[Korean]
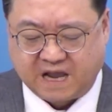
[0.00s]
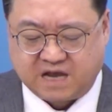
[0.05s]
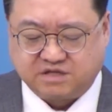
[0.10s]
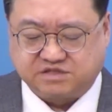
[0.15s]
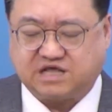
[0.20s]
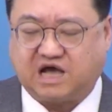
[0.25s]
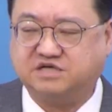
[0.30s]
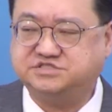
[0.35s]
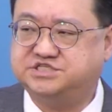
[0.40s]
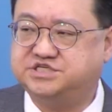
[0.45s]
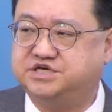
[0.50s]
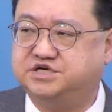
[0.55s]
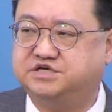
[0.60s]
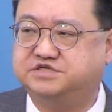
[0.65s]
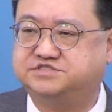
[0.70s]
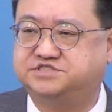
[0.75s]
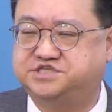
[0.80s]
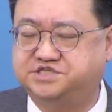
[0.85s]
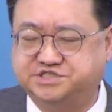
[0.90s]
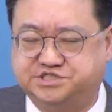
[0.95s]

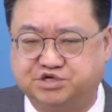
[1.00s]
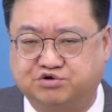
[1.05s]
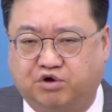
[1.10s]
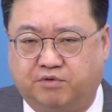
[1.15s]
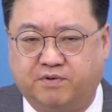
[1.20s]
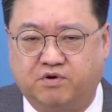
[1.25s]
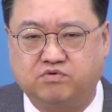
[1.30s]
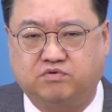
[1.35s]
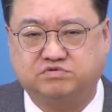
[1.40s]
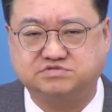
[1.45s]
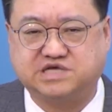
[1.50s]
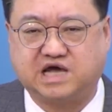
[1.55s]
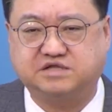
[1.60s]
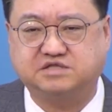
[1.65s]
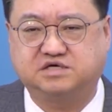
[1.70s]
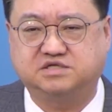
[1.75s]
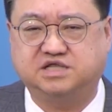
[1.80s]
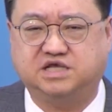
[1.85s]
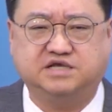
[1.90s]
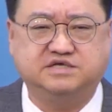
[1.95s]
다시 지지고 볶고
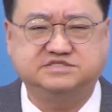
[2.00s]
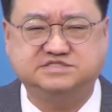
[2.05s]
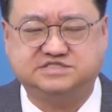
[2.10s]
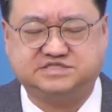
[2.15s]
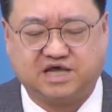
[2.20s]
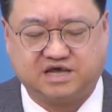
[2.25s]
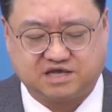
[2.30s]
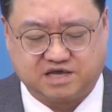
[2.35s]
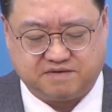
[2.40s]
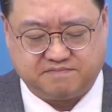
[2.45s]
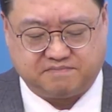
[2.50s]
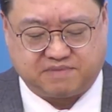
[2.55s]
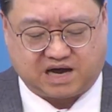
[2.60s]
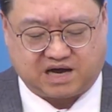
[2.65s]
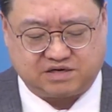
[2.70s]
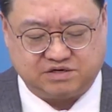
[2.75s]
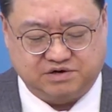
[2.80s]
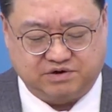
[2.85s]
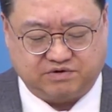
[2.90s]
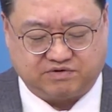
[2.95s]
사는 인생의
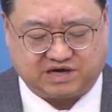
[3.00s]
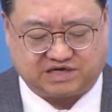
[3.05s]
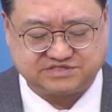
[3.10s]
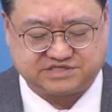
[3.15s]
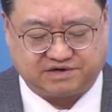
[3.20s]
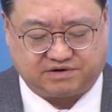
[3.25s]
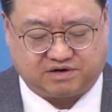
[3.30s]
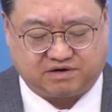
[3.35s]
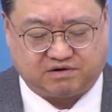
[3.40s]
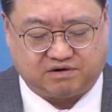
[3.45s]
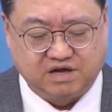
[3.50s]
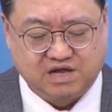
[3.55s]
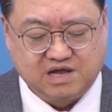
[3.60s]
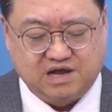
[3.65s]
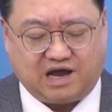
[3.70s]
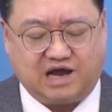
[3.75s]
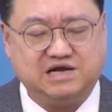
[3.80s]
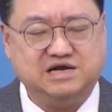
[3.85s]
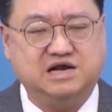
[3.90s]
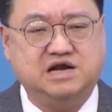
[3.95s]
마을로 가서
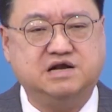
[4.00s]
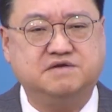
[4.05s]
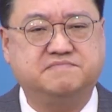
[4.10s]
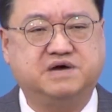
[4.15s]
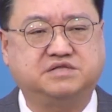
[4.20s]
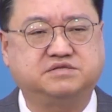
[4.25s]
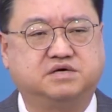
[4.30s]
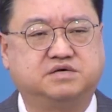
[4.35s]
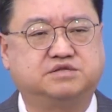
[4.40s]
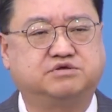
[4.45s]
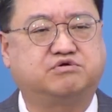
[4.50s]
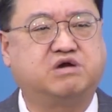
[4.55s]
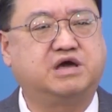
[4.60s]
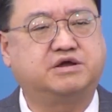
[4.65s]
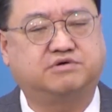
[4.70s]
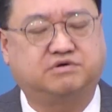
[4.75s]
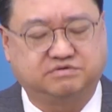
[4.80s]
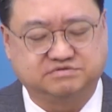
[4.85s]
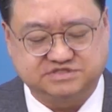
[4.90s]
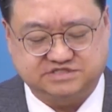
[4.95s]
할 일만은
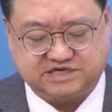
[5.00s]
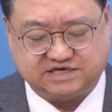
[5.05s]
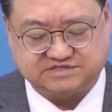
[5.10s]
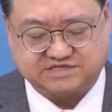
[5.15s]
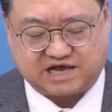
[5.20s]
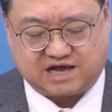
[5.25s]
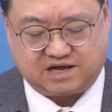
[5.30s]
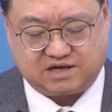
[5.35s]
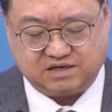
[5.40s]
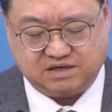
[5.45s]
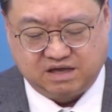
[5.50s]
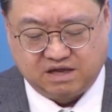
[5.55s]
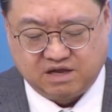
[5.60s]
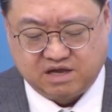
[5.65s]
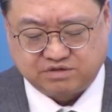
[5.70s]
괴로운 세상,